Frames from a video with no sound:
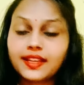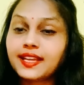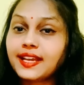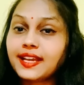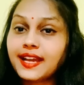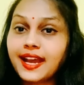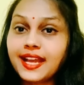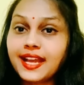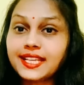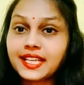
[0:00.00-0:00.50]

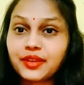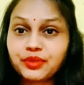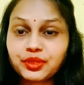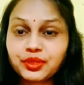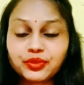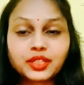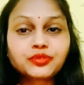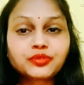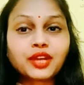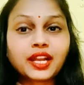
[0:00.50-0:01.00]
हाय
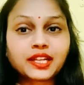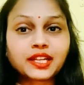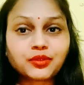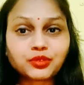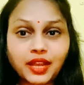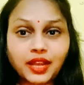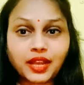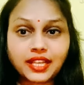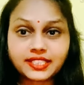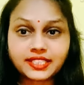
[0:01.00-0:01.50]
एवरीवन वेलकम टू
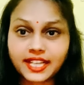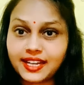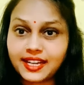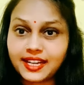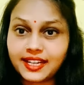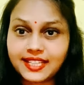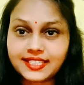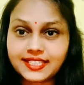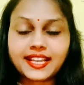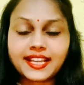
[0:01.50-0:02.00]
माय चैनल
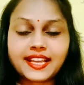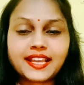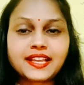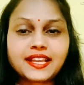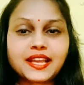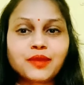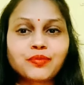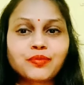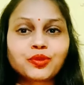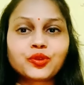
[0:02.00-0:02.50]
कैसे हैं
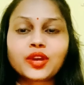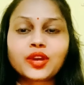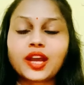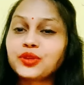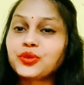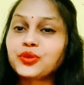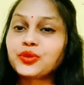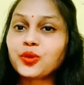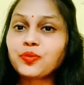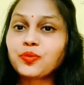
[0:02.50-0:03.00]
आप लोग
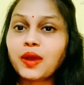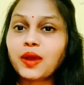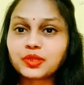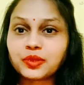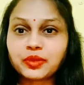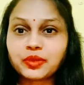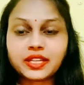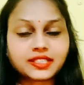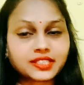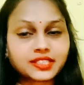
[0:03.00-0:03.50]
आई होप आप
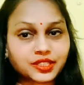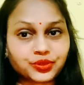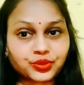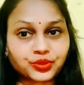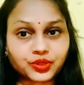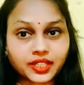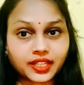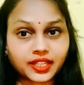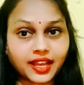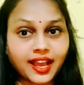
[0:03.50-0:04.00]
सभी अच्छे
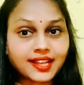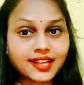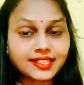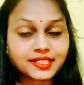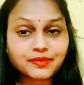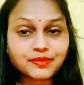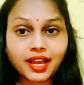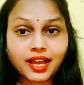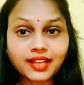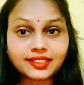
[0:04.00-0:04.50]
होंगे आज
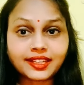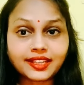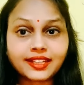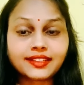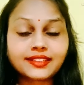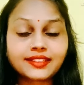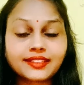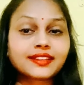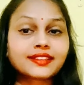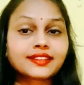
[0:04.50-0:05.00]
हम बात
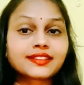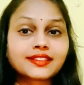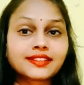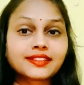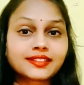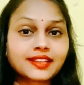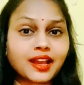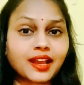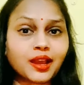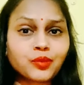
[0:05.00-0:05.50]
करेंगे कि
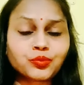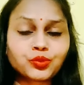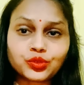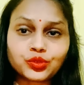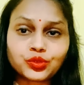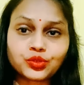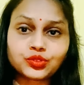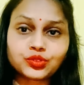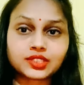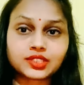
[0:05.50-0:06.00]
क्या
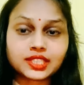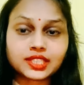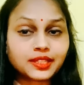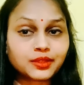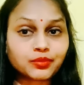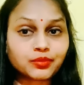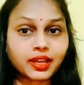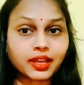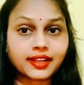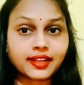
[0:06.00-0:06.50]
पुरुष
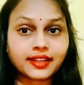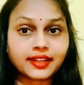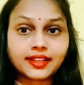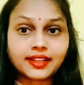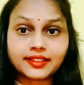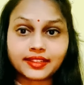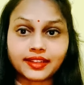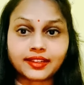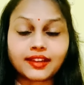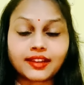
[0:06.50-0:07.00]
तीन महीने
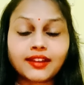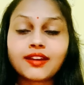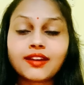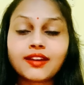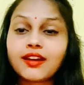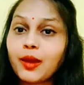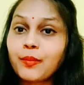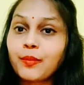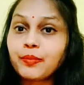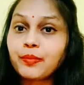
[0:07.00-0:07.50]
तक
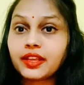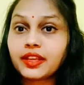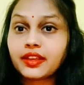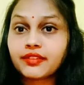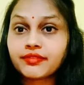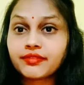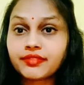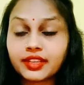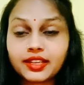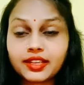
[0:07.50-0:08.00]
अपने
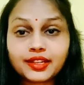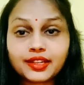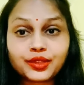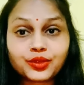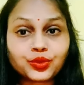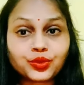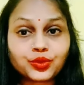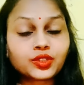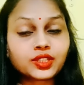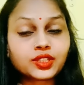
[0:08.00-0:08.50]
वीर
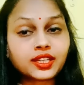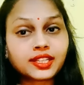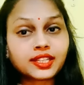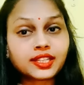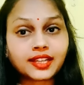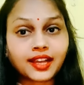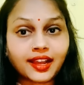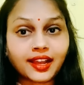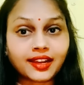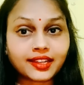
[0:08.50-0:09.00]
को न
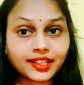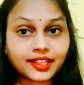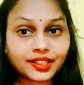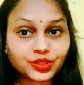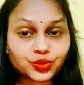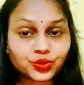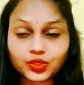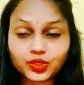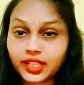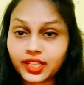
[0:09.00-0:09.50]
निकालें
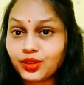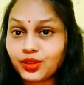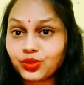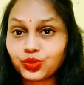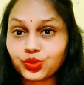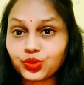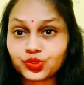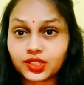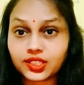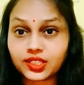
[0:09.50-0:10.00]
तो क्या
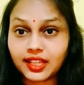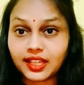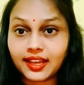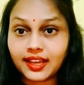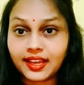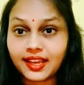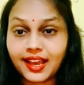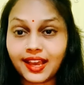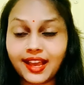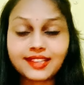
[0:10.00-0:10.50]
हो सकता
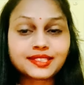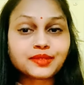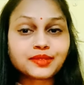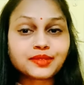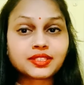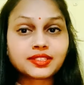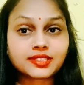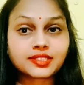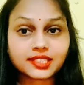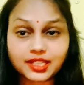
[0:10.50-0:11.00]
है आज हम
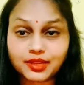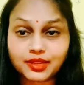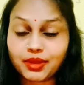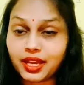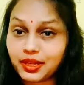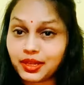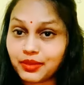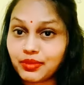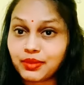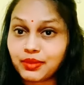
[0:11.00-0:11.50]
इसके
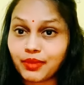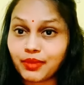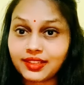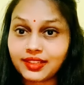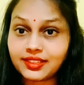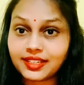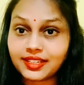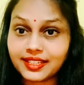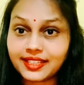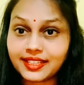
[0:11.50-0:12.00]
बारे में
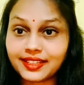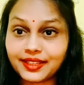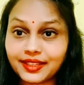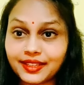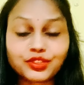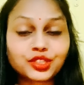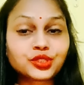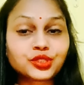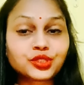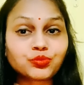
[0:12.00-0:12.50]
बात करेंगे
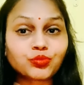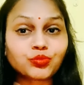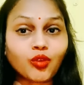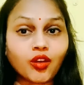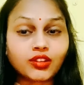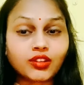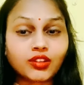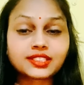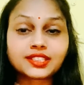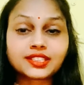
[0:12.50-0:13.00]
वीडियो
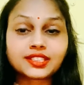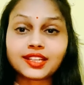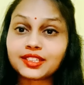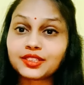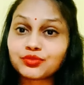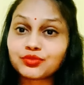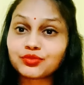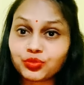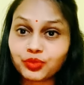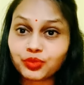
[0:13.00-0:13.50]
बहुत ही ज़्यादा
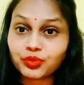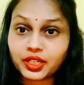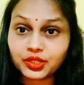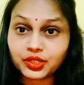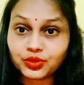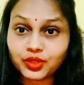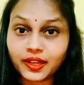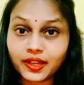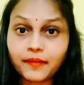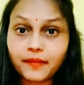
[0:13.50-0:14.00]
इन्फॉर्मेटिव है